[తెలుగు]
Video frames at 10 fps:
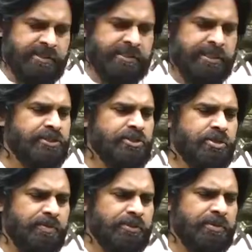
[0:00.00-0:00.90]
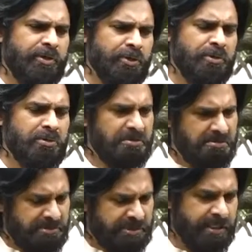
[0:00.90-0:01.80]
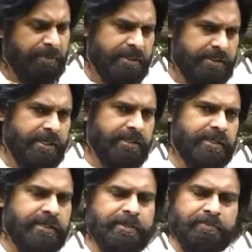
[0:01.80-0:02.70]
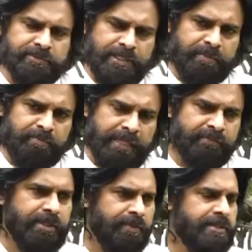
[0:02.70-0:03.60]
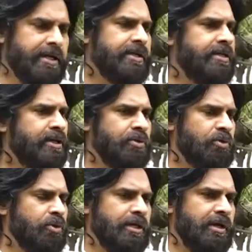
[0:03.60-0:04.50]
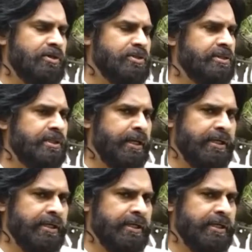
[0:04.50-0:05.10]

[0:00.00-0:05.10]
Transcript: ఇది సరి చేసుకోకపోతే మటుకు నిజంగా ప్రజాగ్రహానికి చాలా బలమైన ప్రజాగ్రహానికి గురి కావాల్సి వస్తుంది